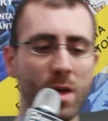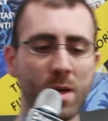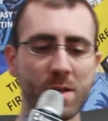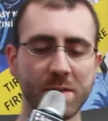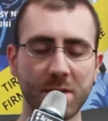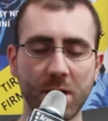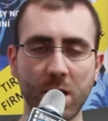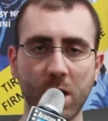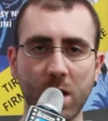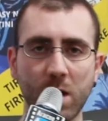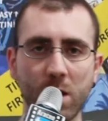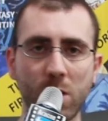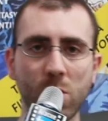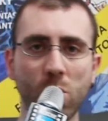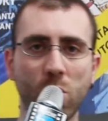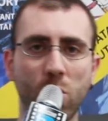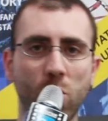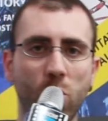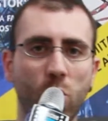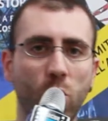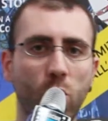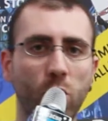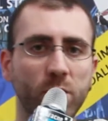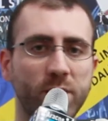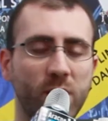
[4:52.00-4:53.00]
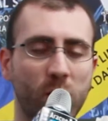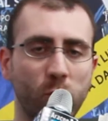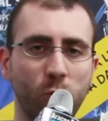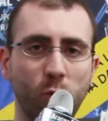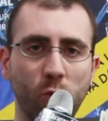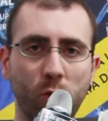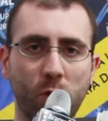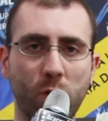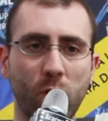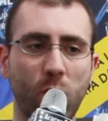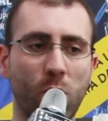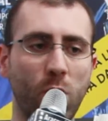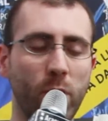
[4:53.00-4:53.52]
Sì, io
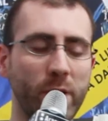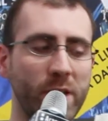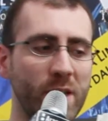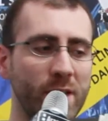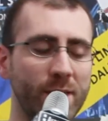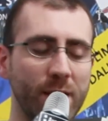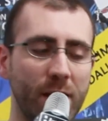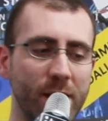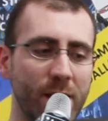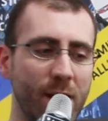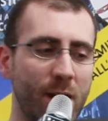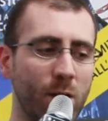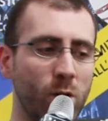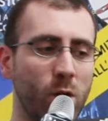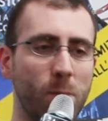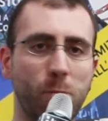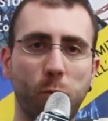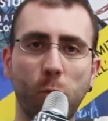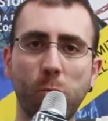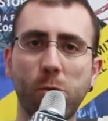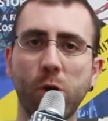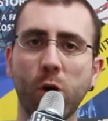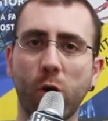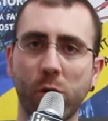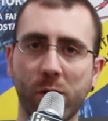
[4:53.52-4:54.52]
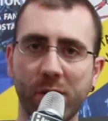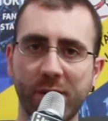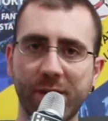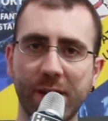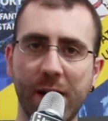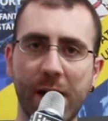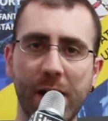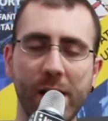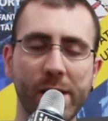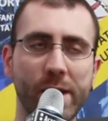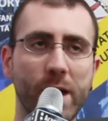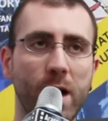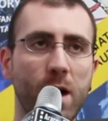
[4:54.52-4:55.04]
traduco in italiano e pubblico in
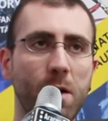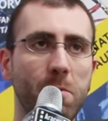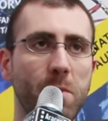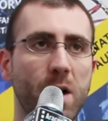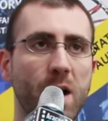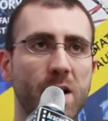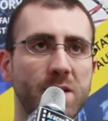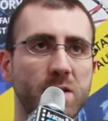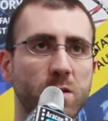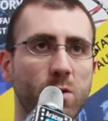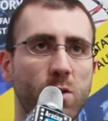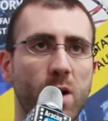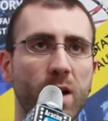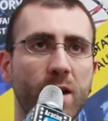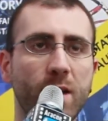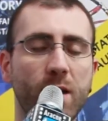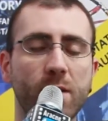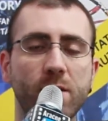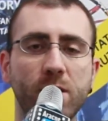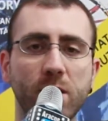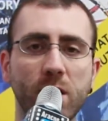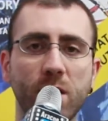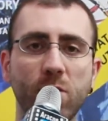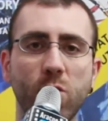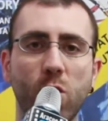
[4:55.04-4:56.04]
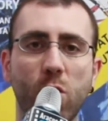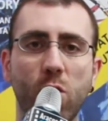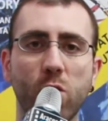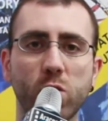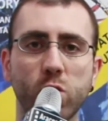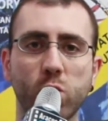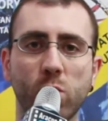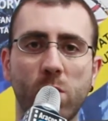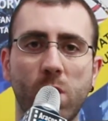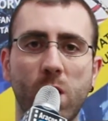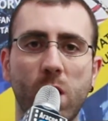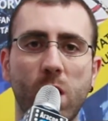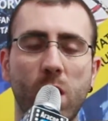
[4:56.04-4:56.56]
Italia, ma sono anche attivo
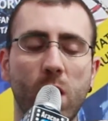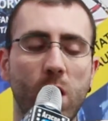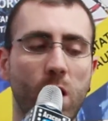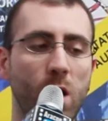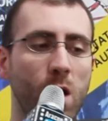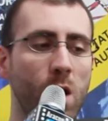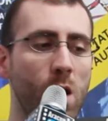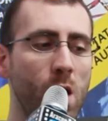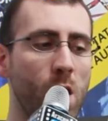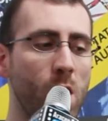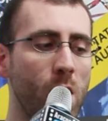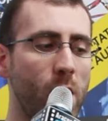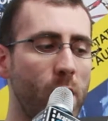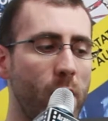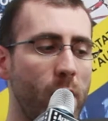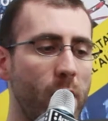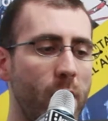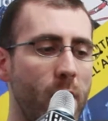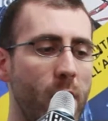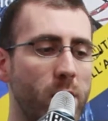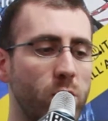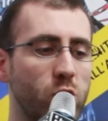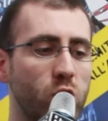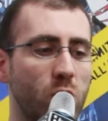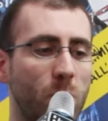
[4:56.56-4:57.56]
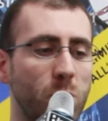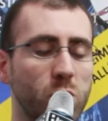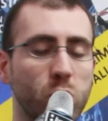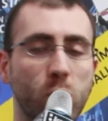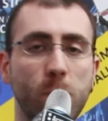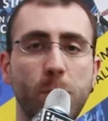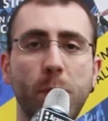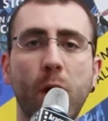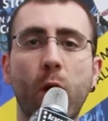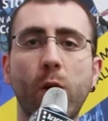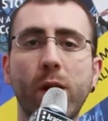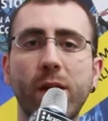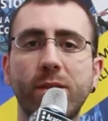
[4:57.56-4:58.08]
sul, eh, diciamo sul,
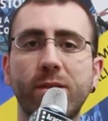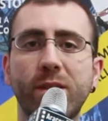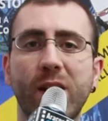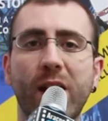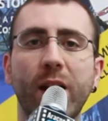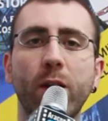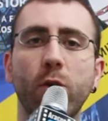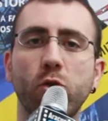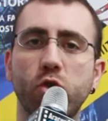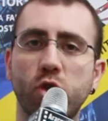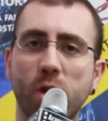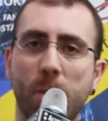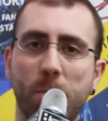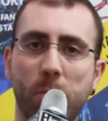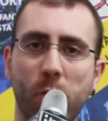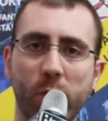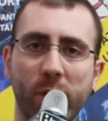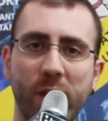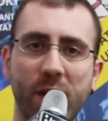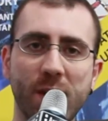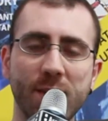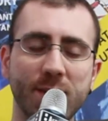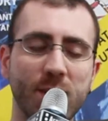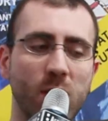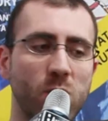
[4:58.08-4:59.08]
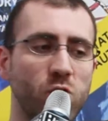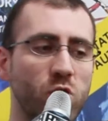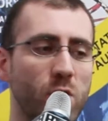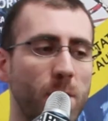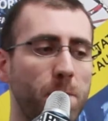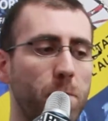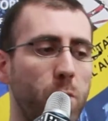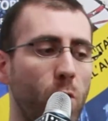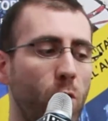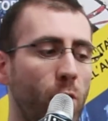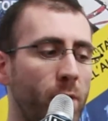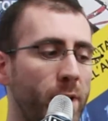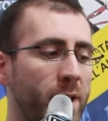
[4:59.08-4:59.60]
piano letterario giapponese, in
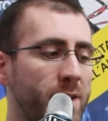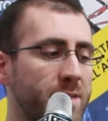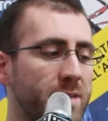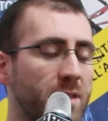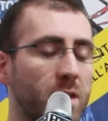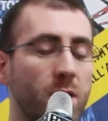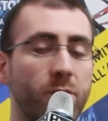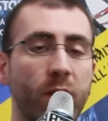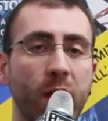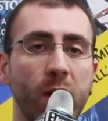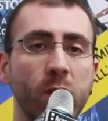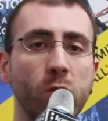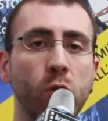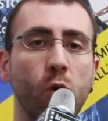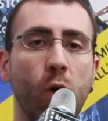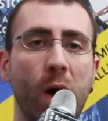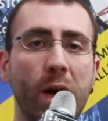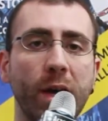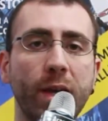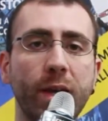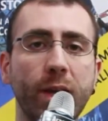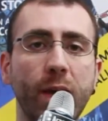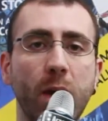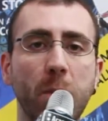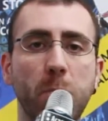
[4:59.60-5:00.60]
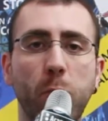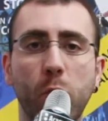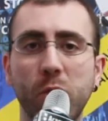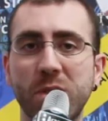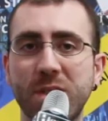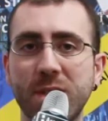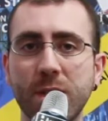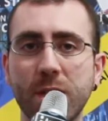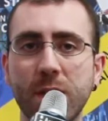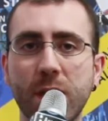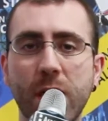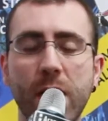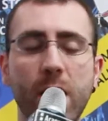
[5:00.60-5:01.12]
Giappone, scrivendo anche
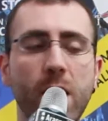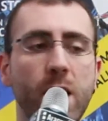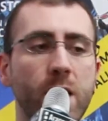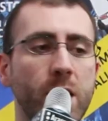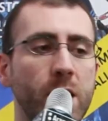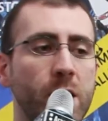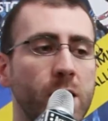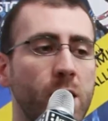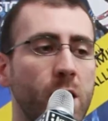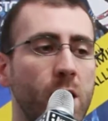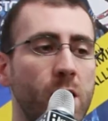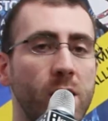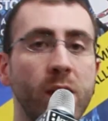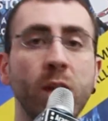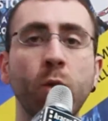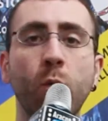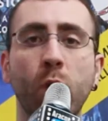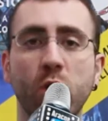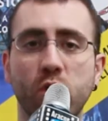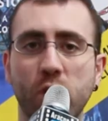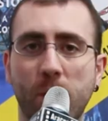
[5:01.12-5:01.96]
poesie in lingua